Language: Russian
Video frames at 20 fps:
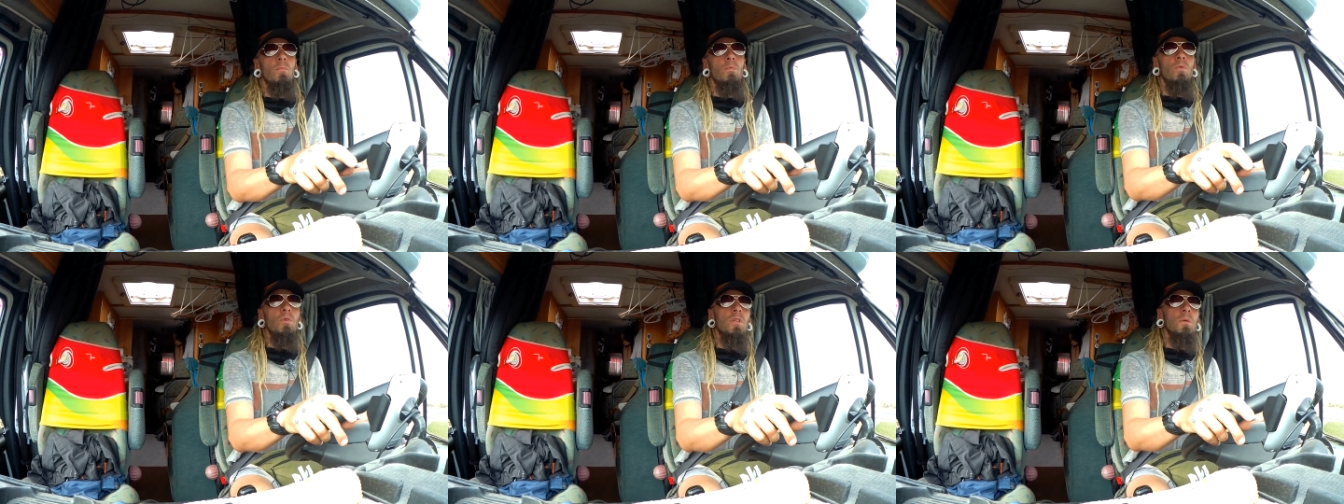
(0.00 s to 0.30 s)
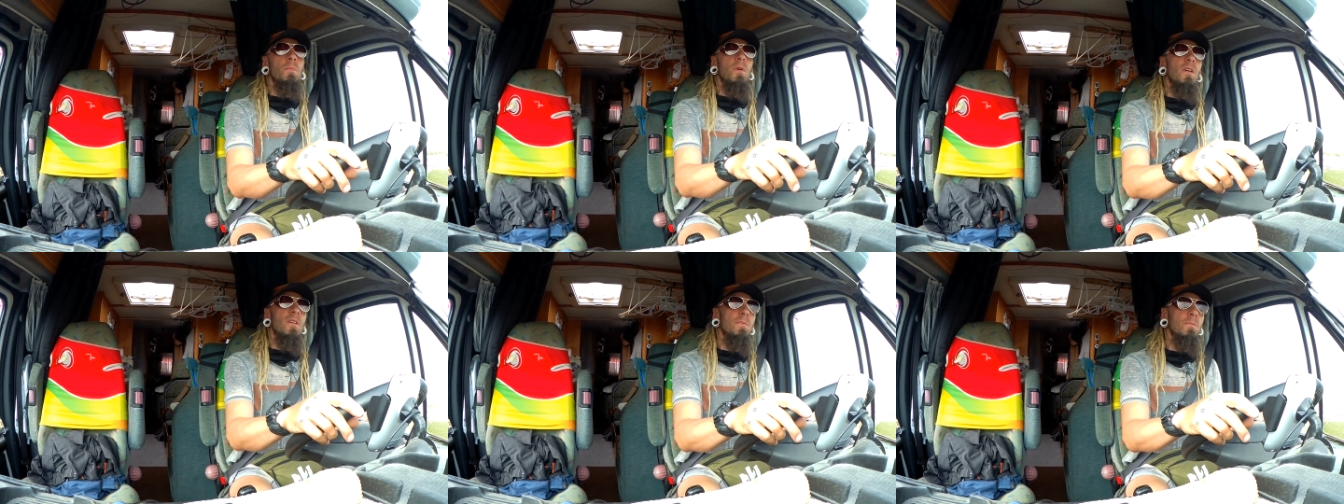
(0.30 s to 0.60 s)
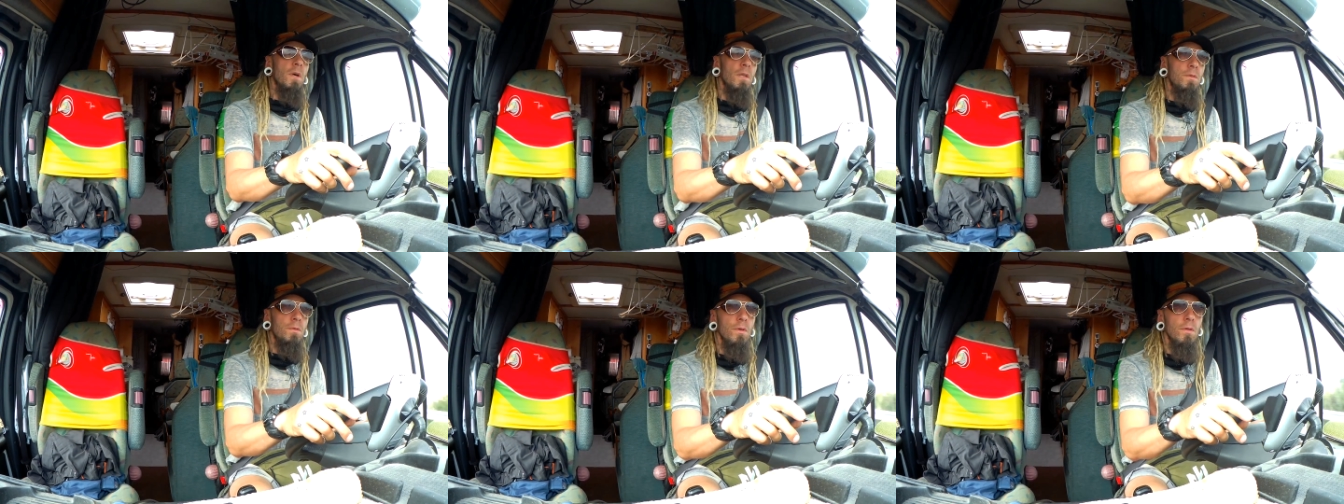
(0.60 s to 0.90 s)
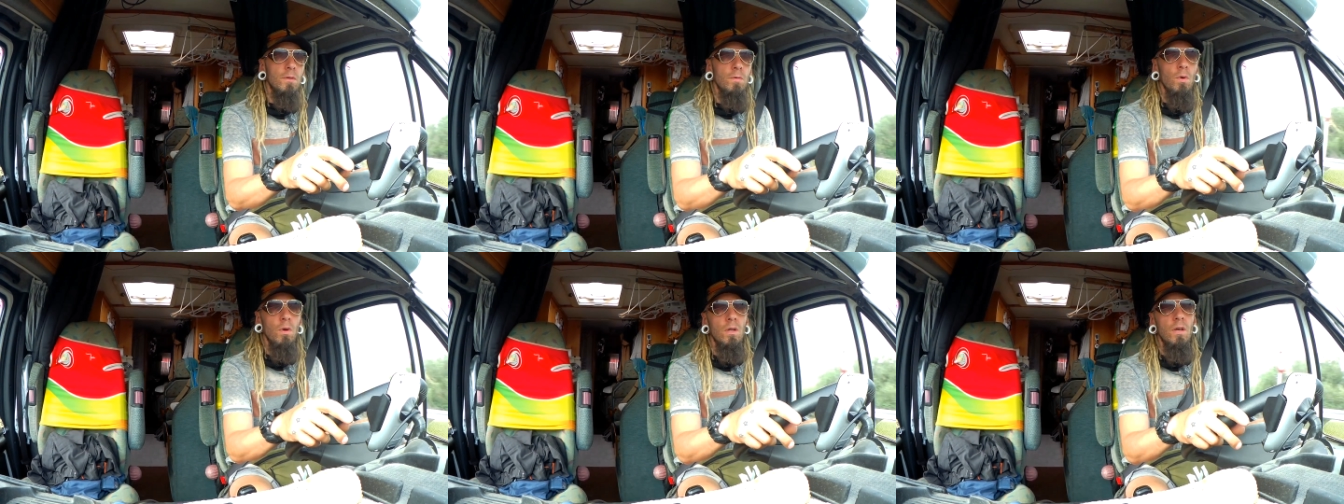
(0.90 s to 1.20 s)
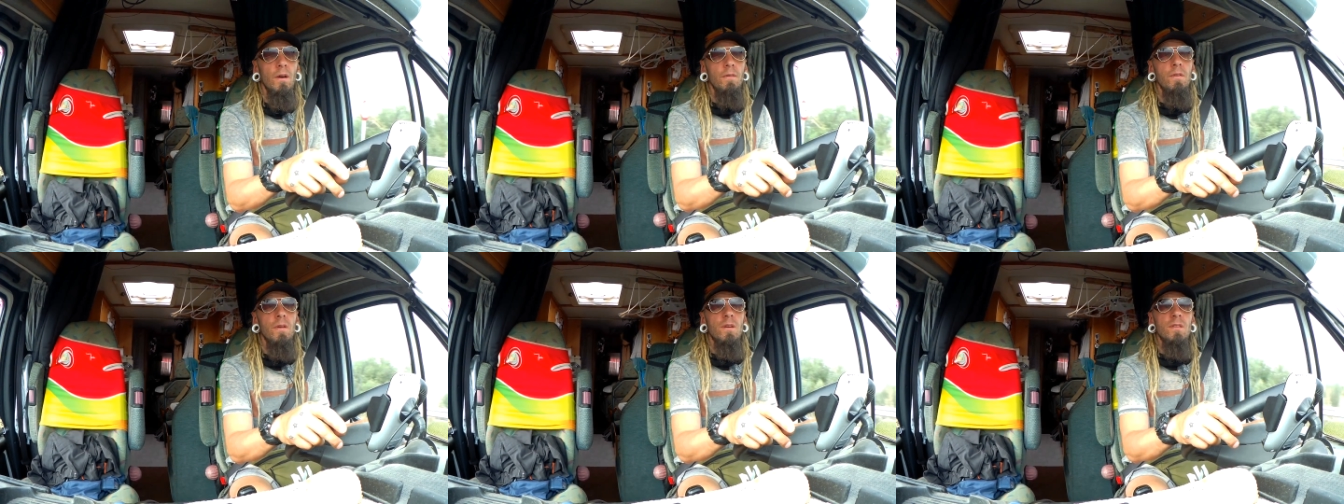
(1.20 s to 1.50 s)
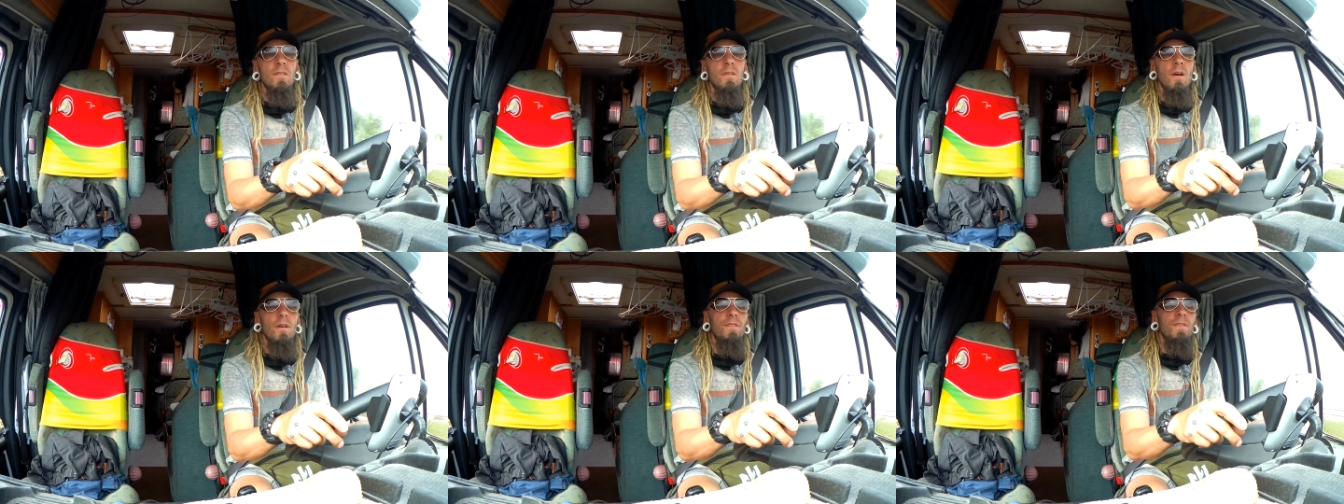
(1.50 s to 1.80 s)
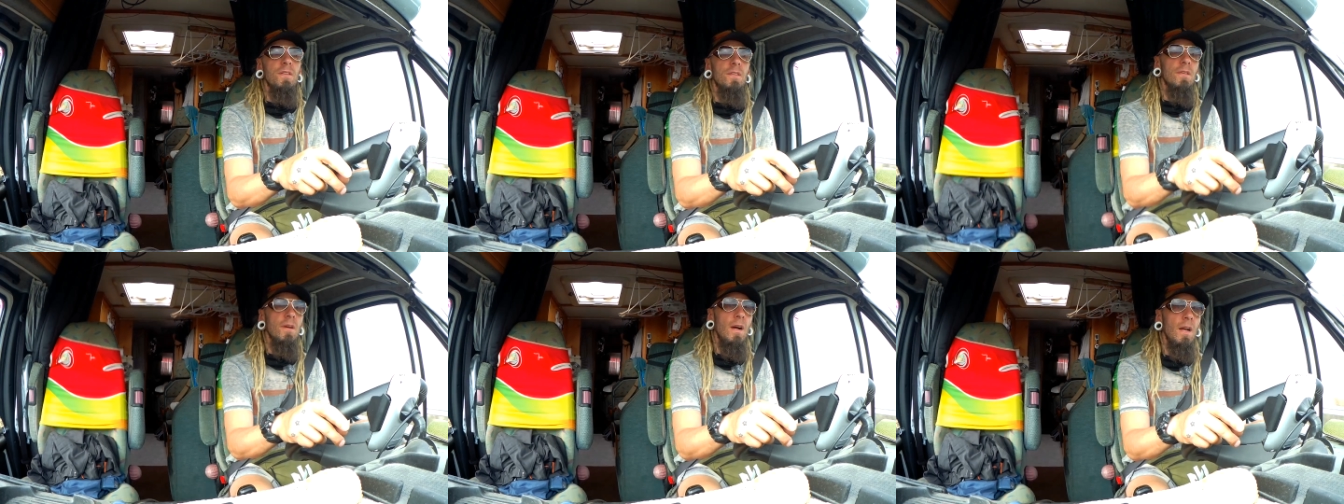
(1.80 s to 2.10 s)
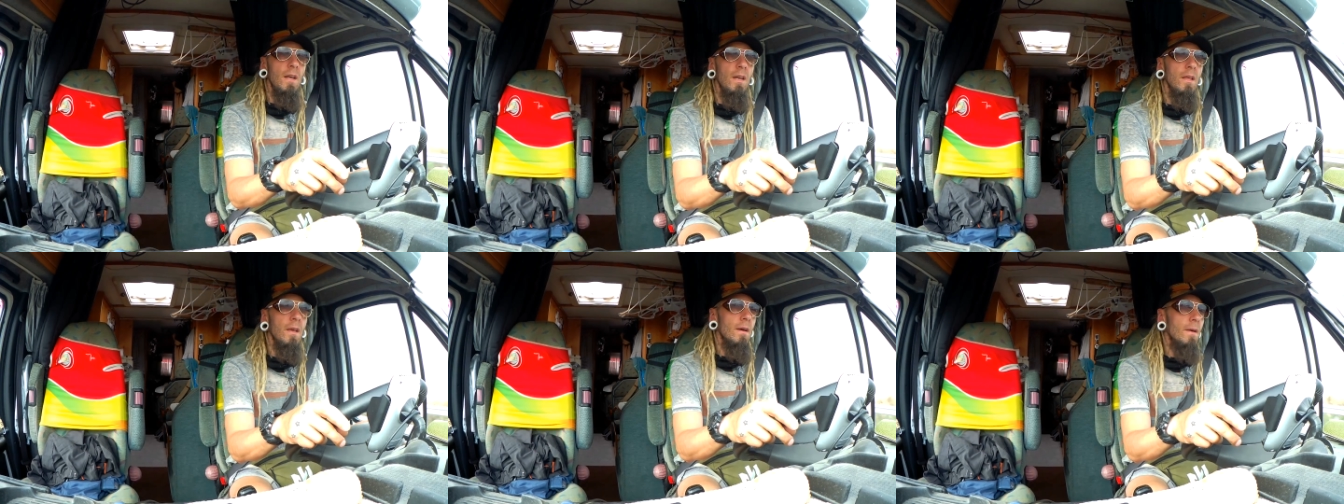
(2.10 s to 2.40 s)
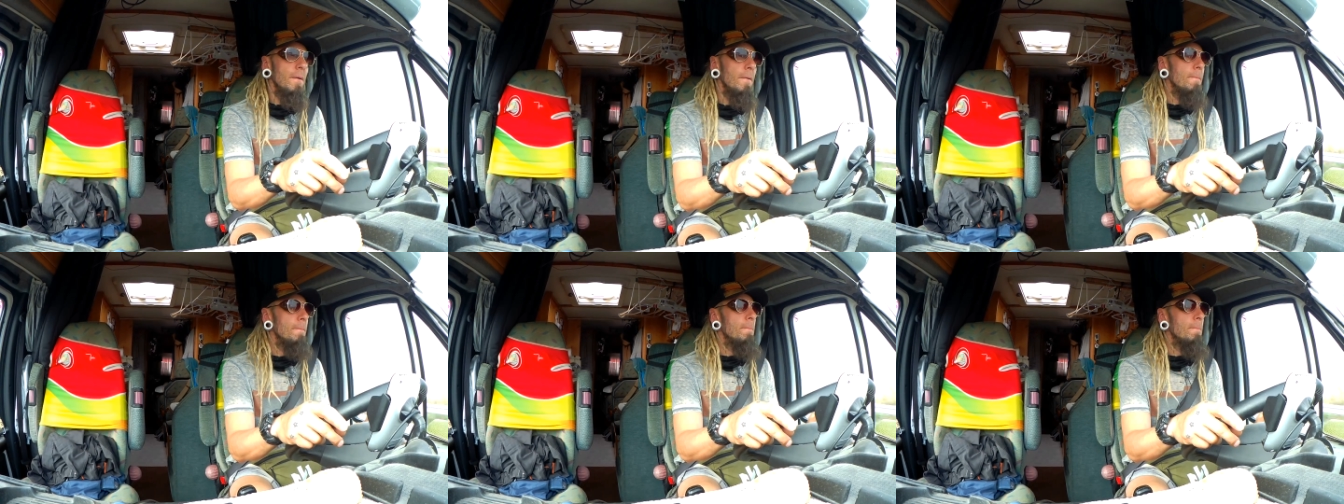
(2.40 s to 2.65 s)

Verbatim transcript: будем рассматривать только версии официальные,